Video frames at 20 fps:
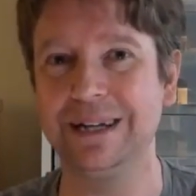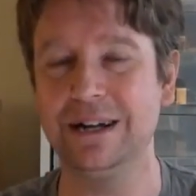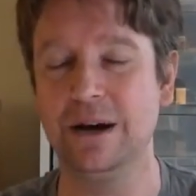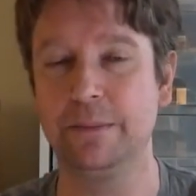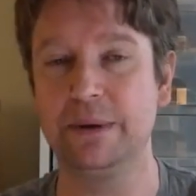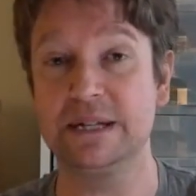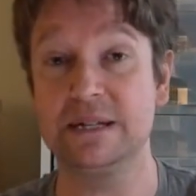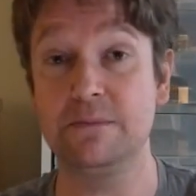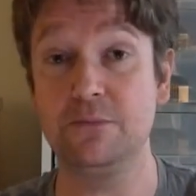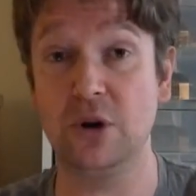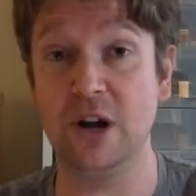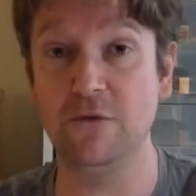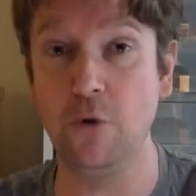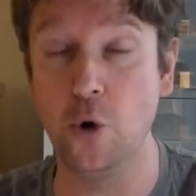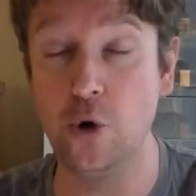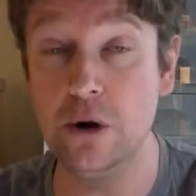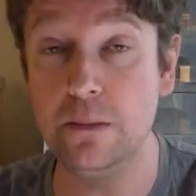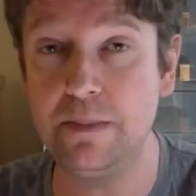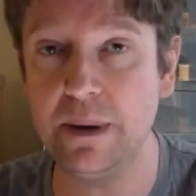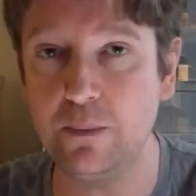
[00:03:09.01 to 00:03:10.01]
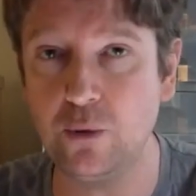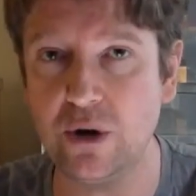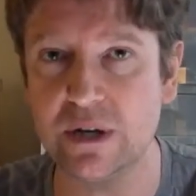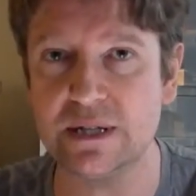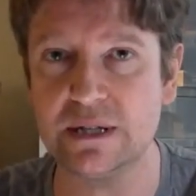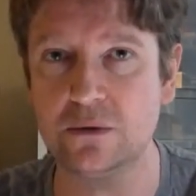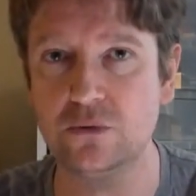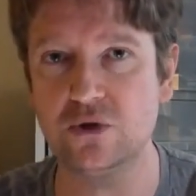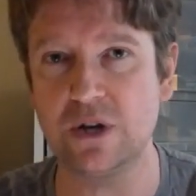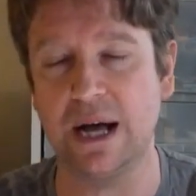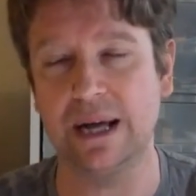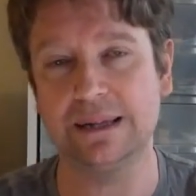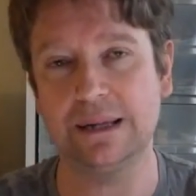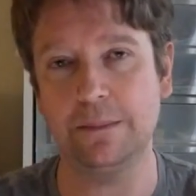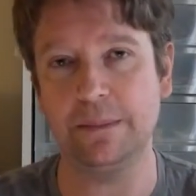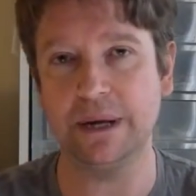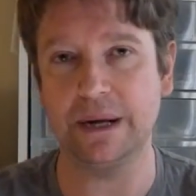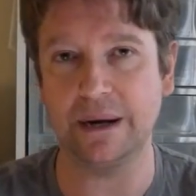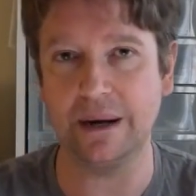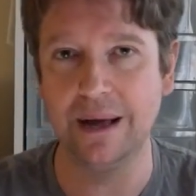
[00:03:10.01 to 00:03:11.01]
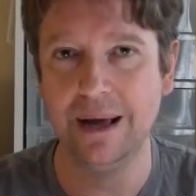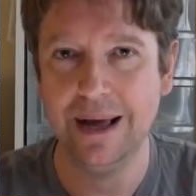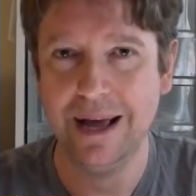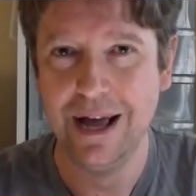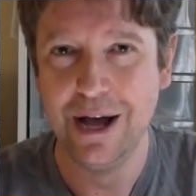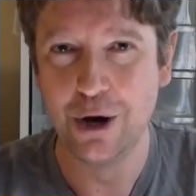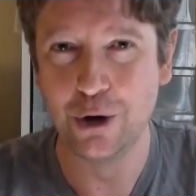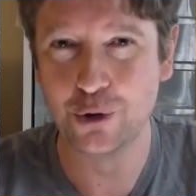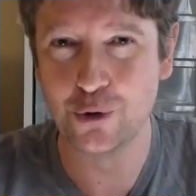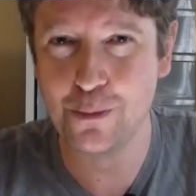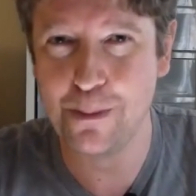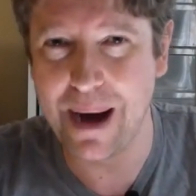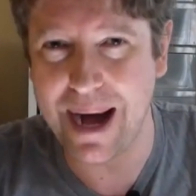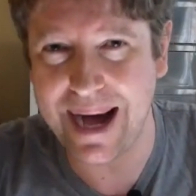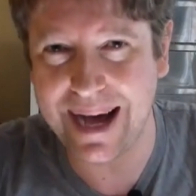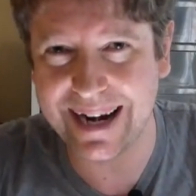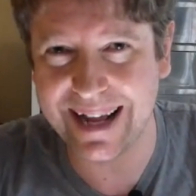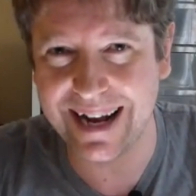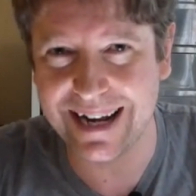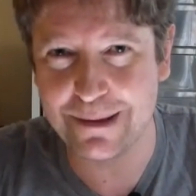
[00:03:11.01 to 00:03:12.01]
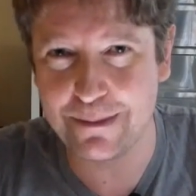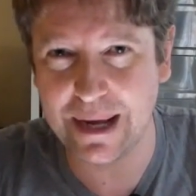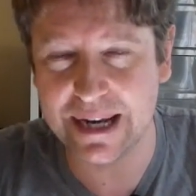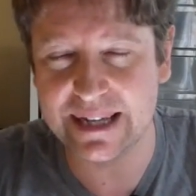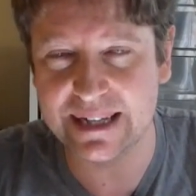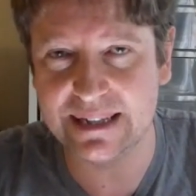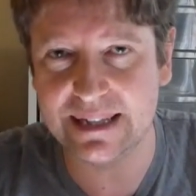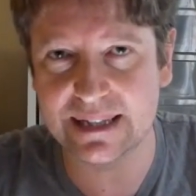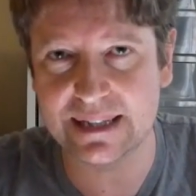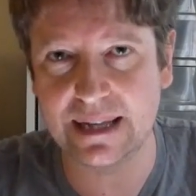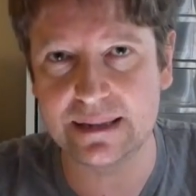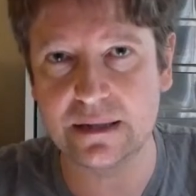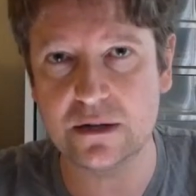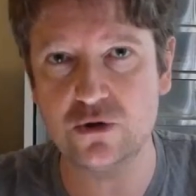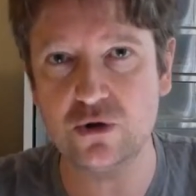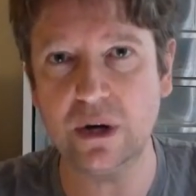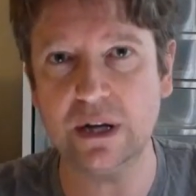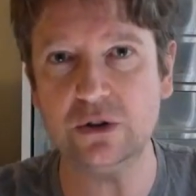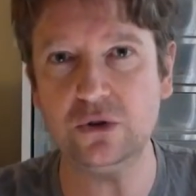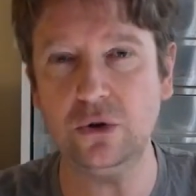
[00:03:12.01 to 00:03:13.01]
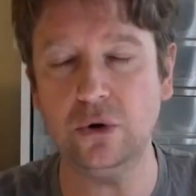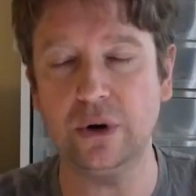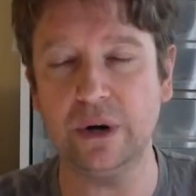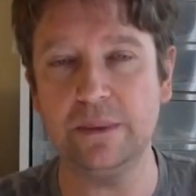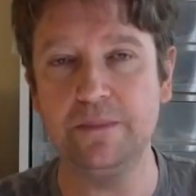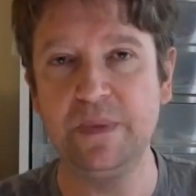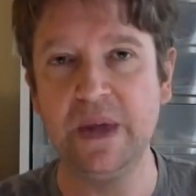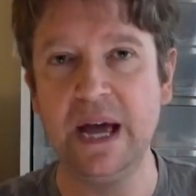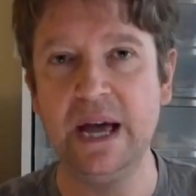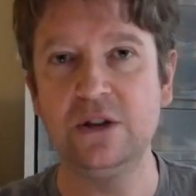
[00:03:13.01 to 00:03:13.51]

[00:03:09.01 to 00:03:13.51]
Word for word: No? Per esempio la volpe può essere usata per rubare animaletti ad altri giocatori.